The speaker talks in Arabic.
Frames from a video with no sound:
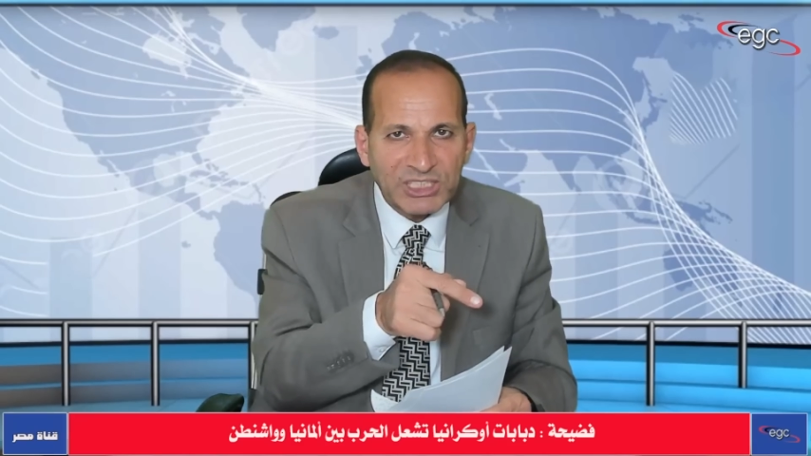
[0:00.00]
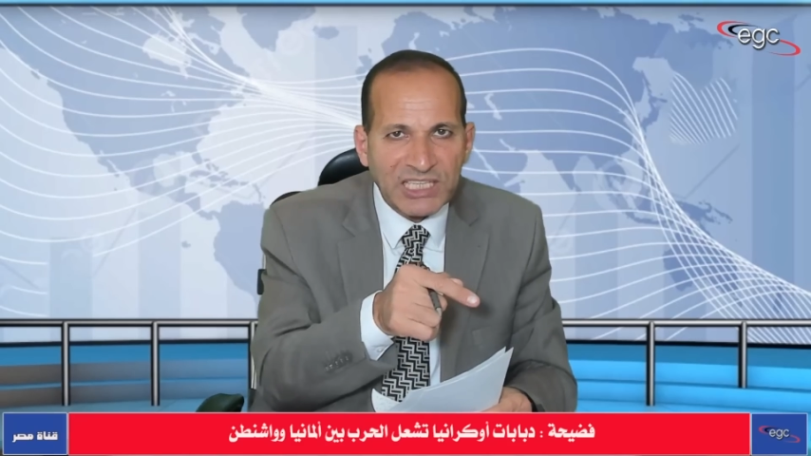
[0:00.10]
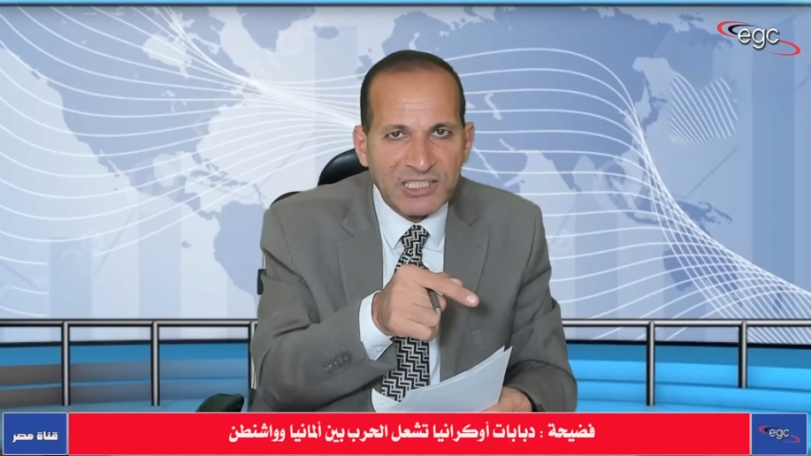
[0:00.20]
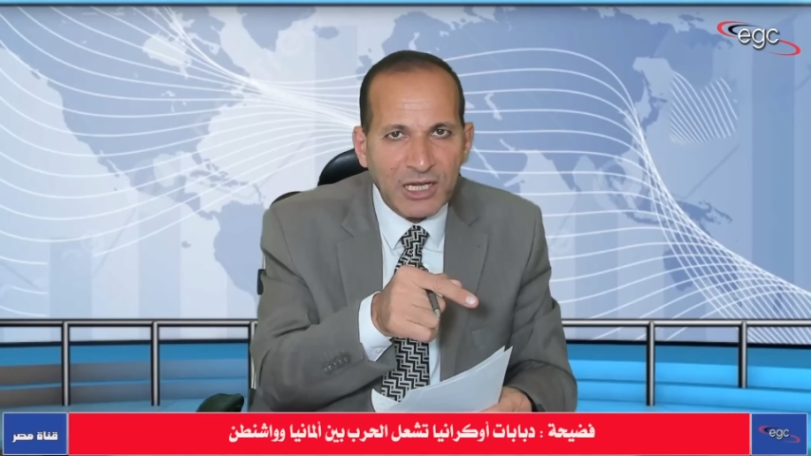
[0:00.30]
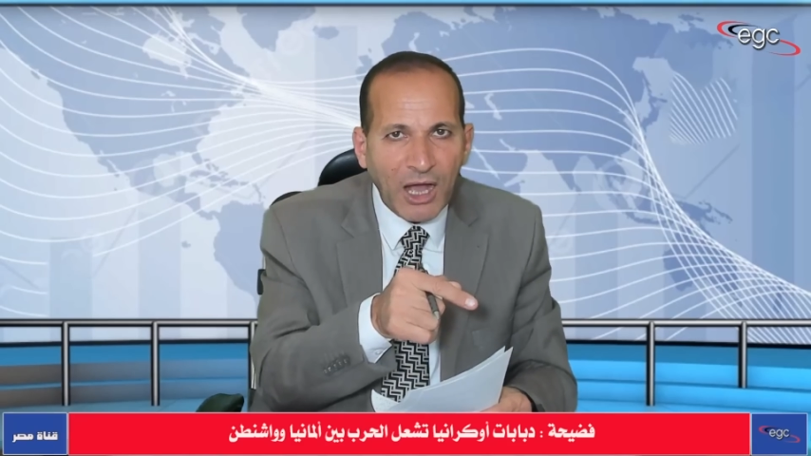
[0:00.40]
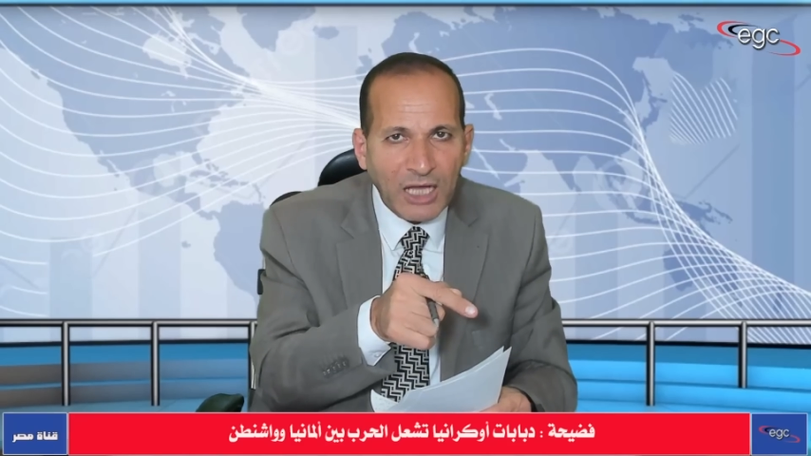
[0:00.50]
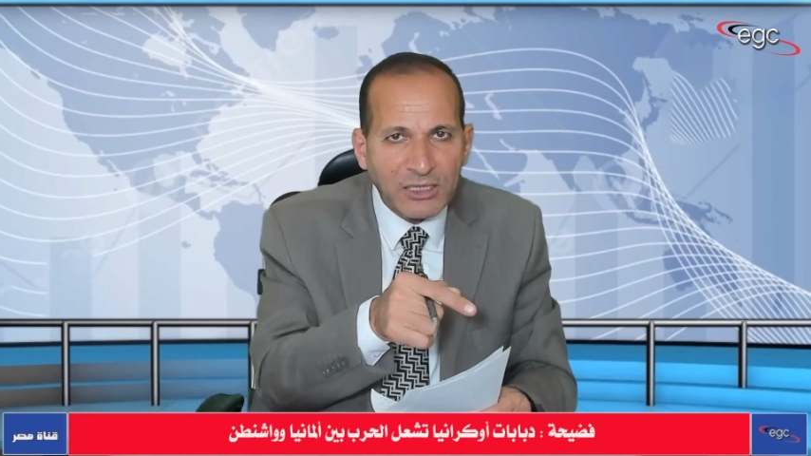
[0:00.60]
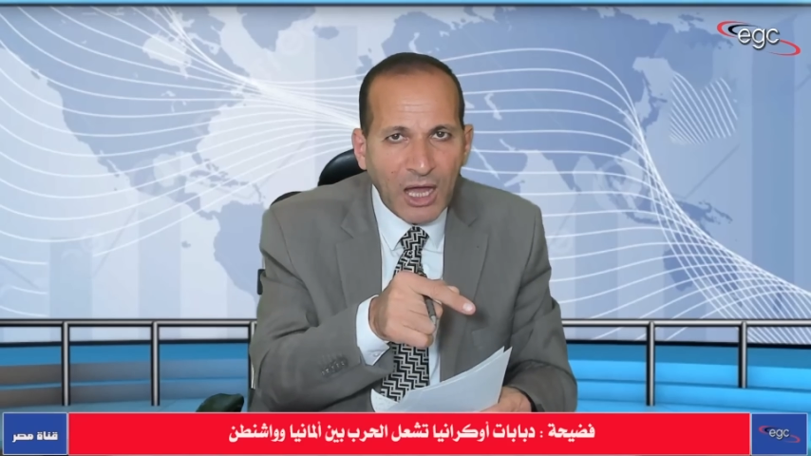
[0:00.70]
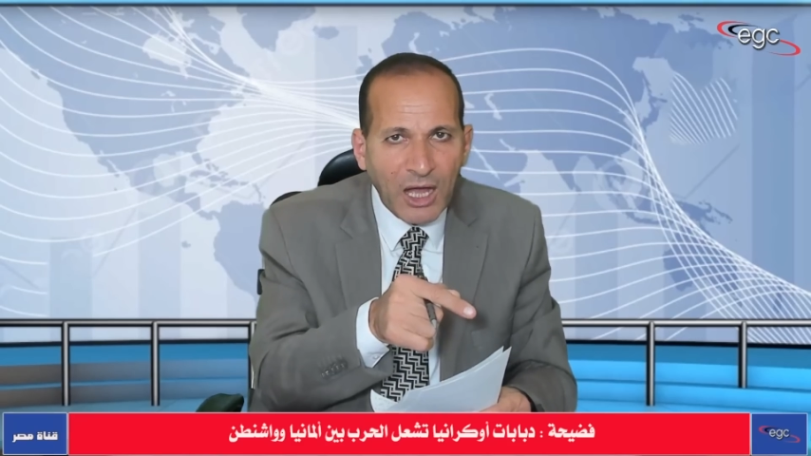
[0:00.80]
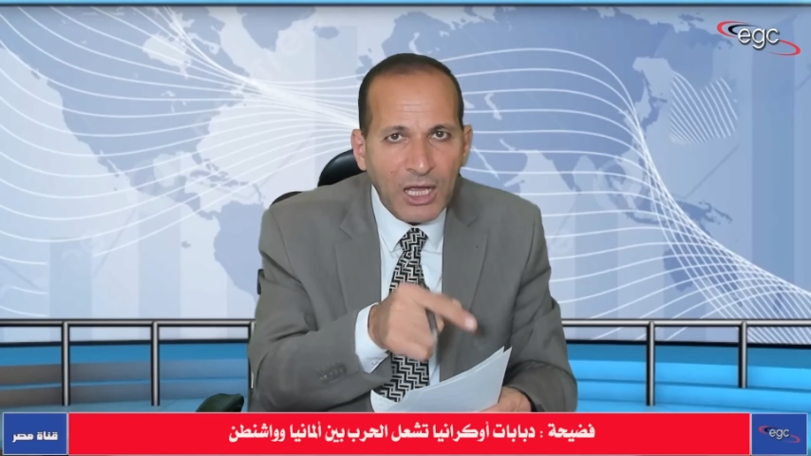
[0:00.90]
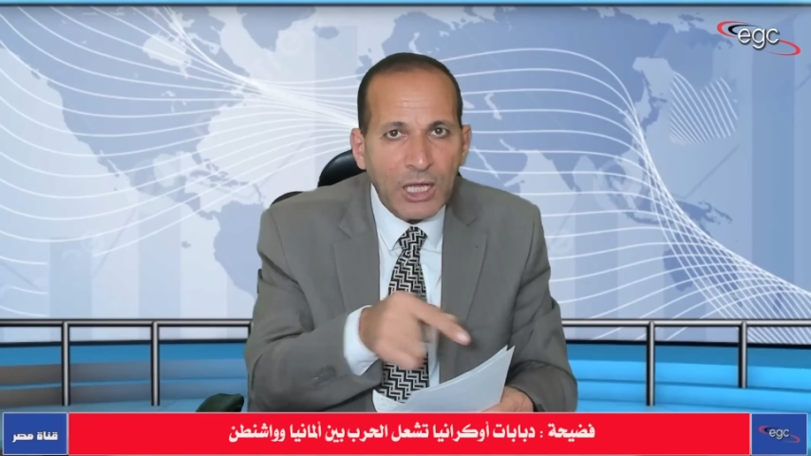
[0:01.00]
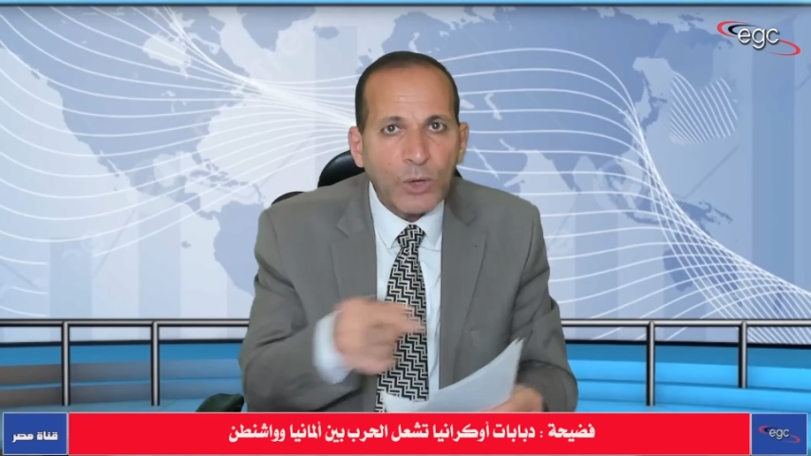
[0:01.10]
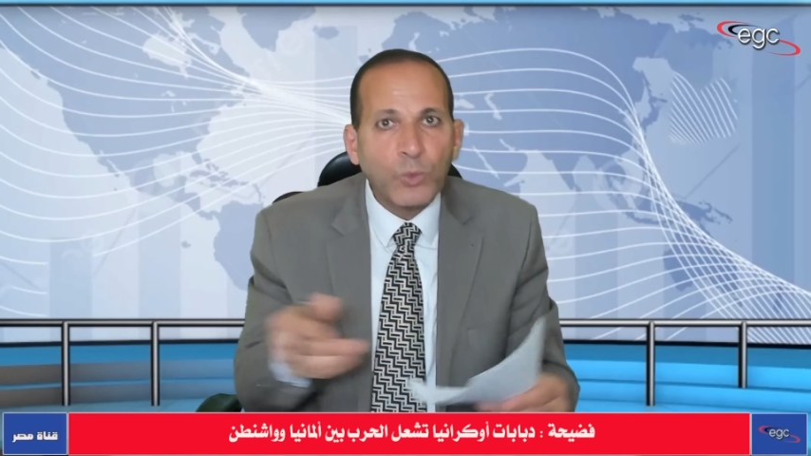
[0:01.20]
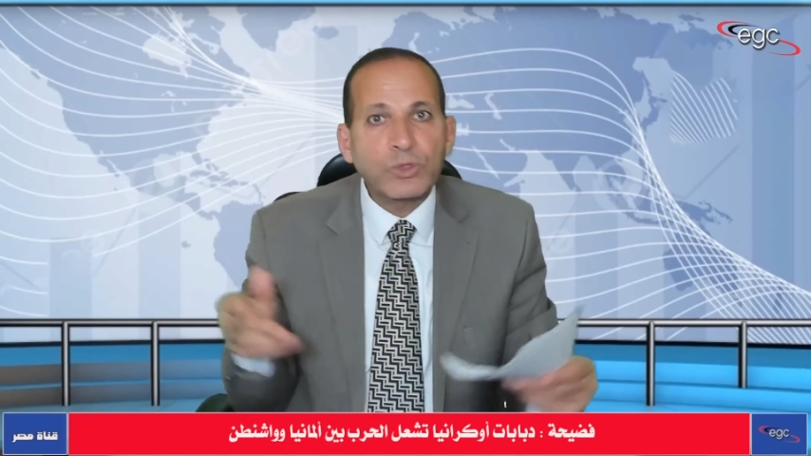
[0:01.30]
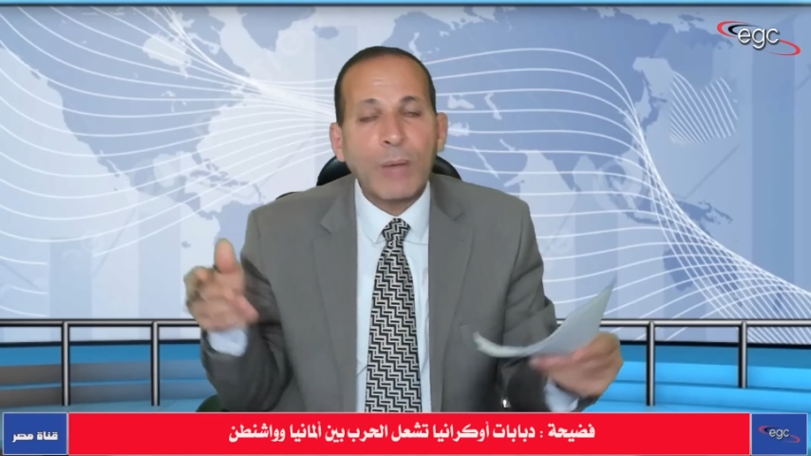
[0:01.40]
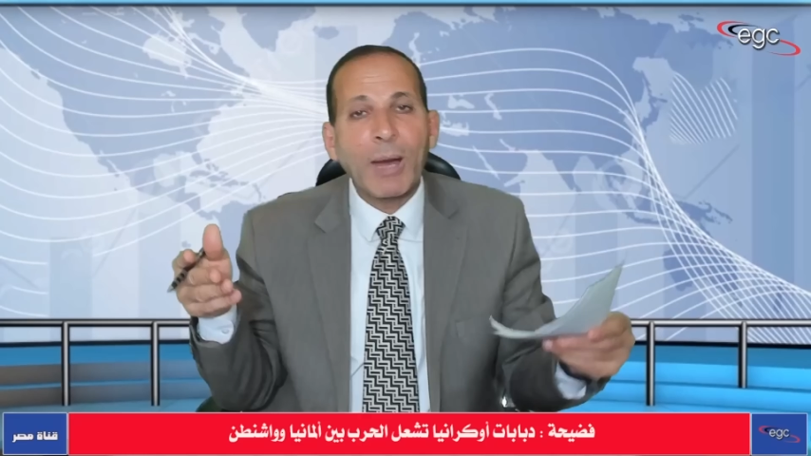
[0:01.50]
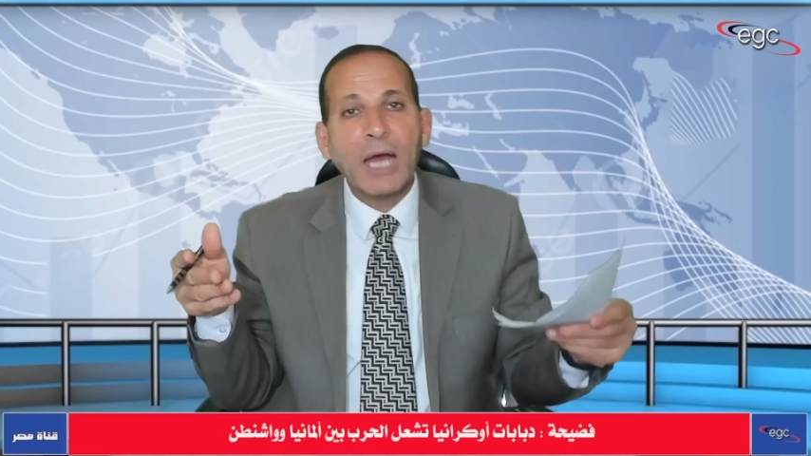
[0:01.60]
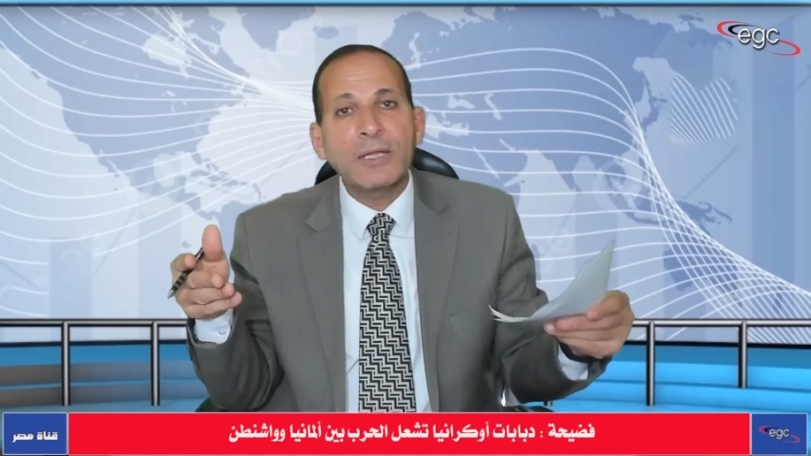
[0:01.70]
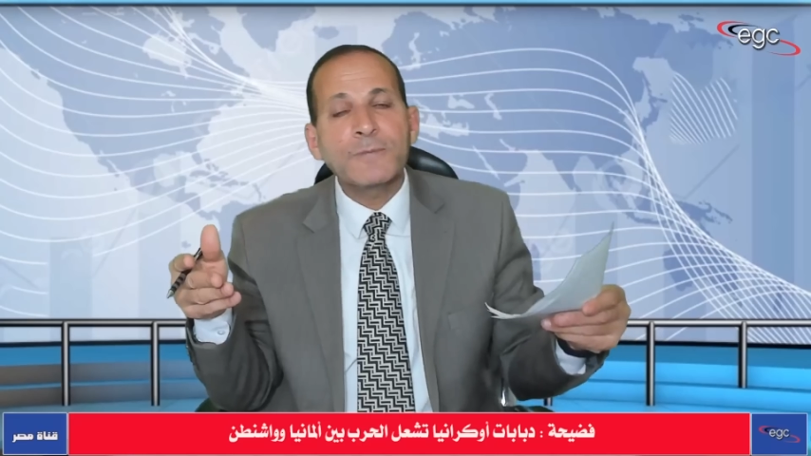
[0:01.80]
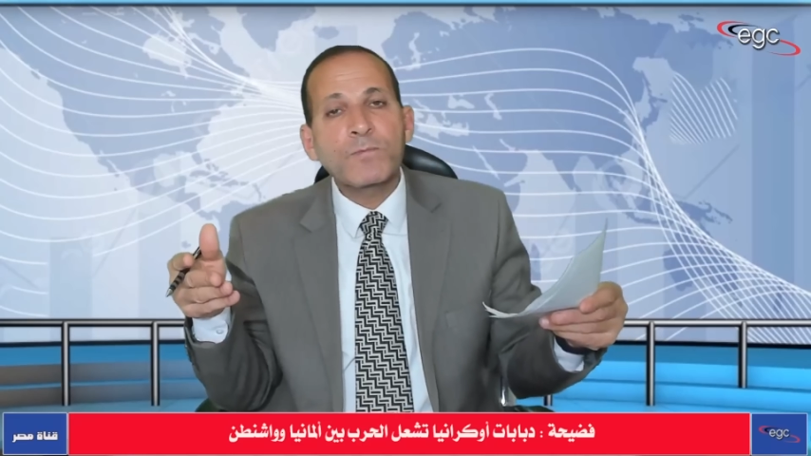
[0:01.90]
بتصريحاتها
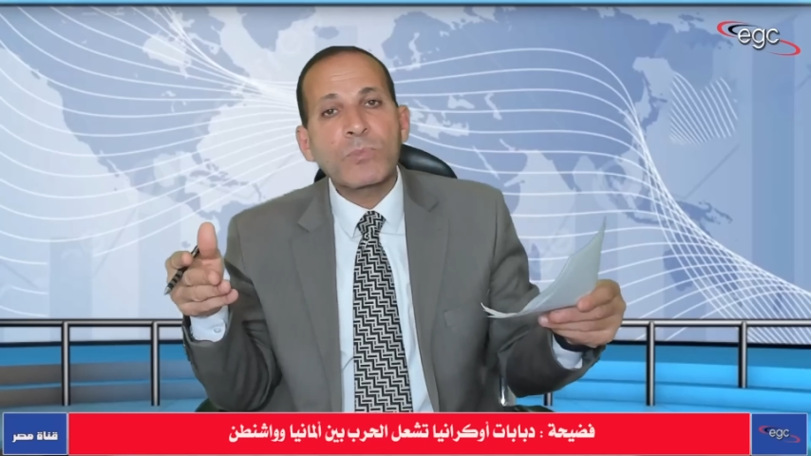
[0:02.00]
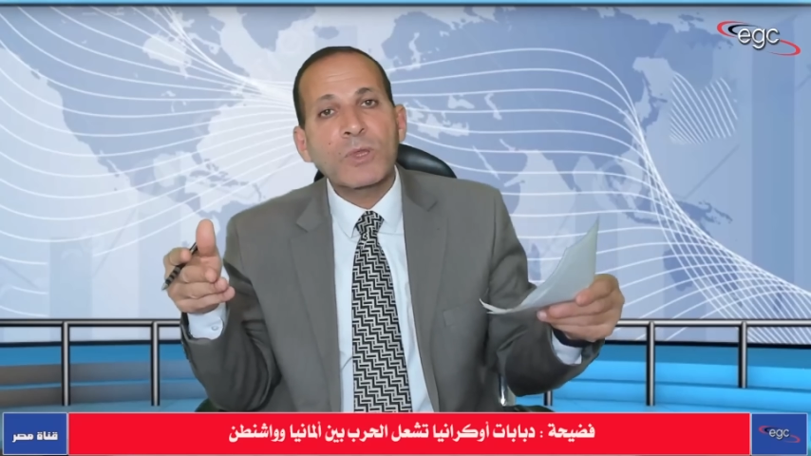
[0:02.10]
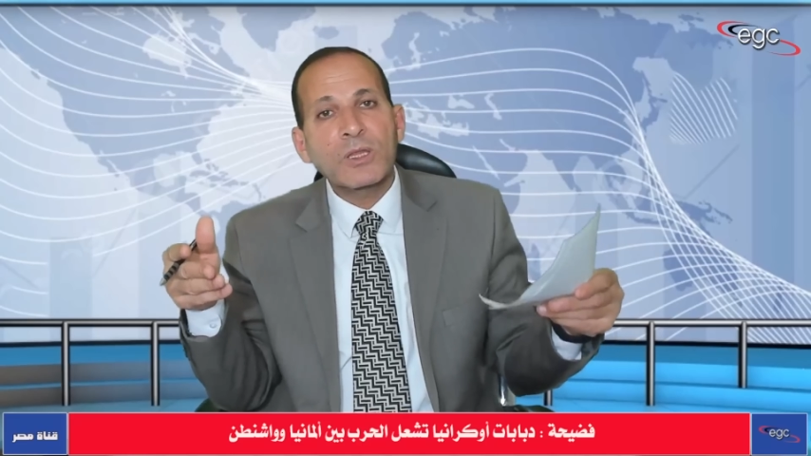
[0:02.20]
وطبعا